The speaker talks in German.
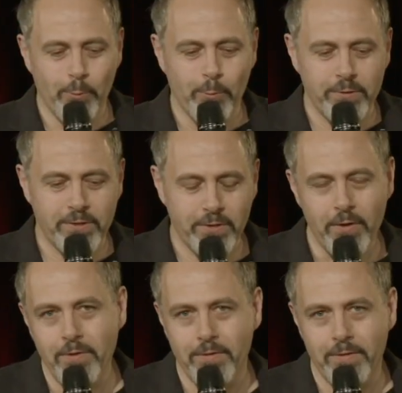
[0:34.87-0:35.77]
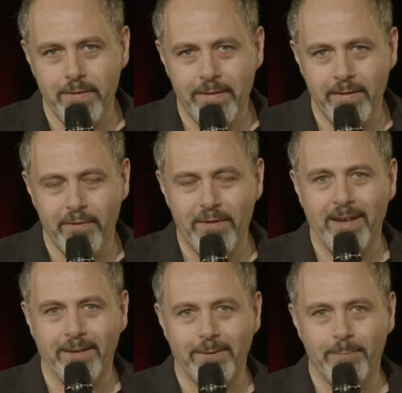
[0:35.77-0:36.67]
aus Söhnen
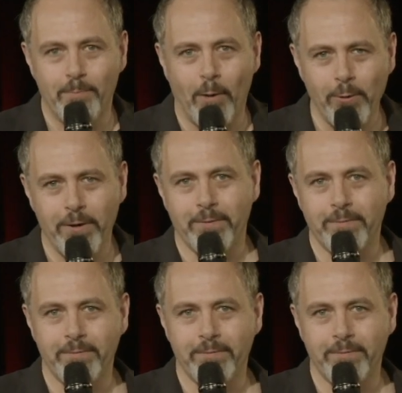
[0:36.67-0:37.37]
werden Männer,